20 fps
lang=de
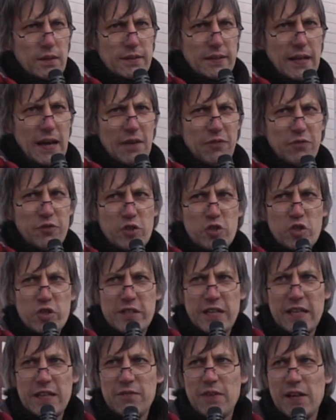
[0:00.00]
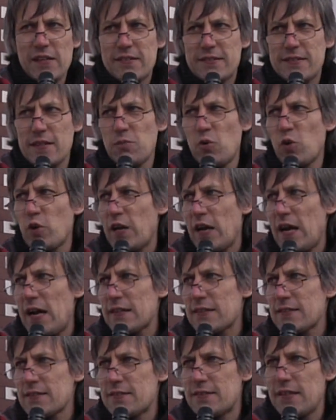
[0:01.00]
Dafür stehen wir als
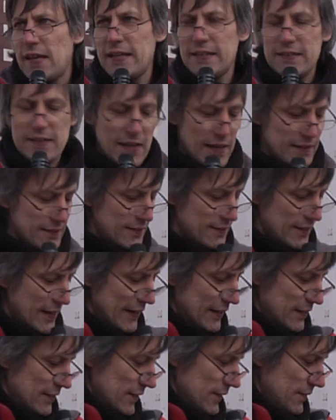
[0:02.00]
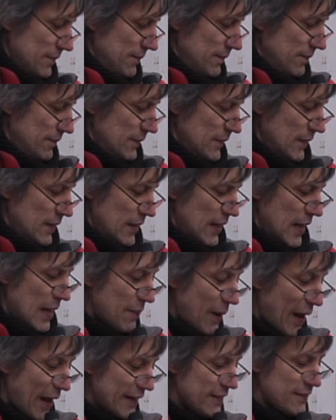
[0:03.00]
Demokraten Seite an Seite.
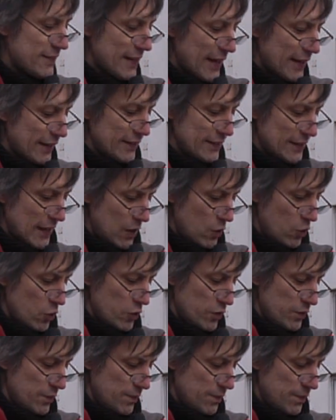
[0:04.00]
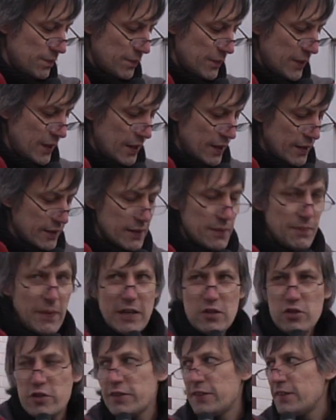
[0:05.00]
Aber eins sage ich auch, die
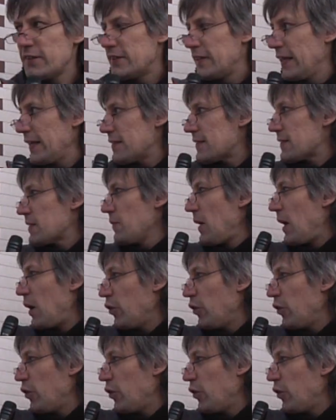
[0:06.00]
Menschen, die sich jetzt im